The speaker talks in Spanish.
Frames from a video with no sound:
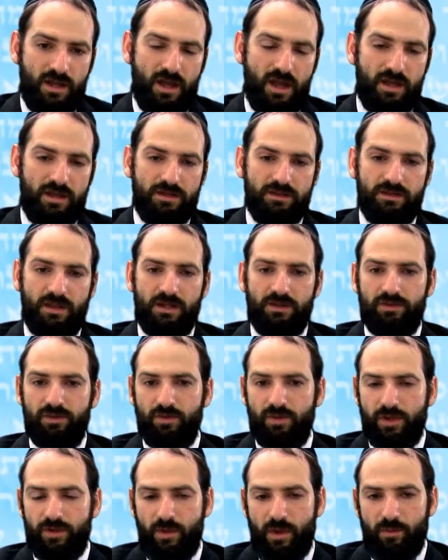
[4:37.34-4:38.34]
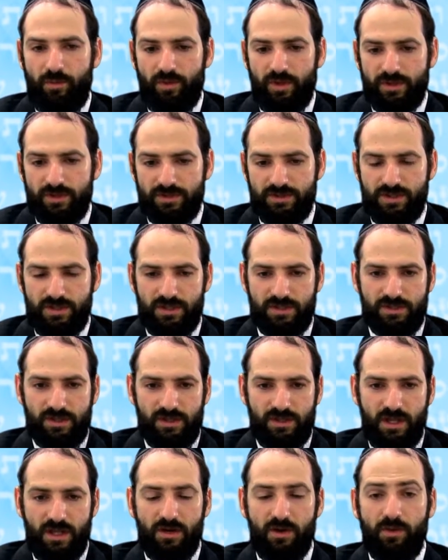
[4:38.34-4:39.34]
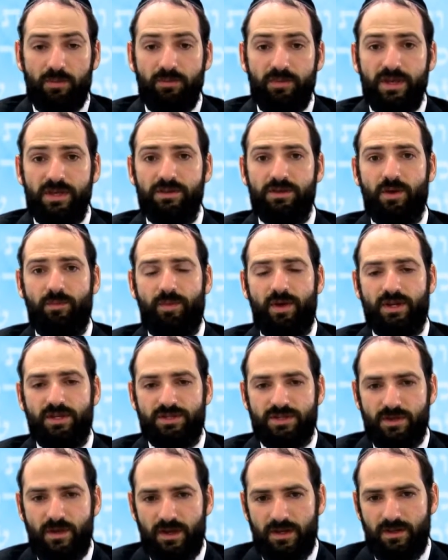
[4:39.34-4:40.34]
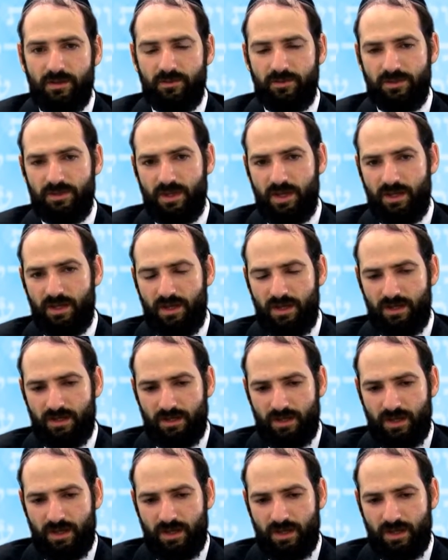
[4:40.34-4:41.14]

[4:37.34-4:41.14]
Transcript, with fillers: a esa altura, no va a poder tener los medios para llevar la vida,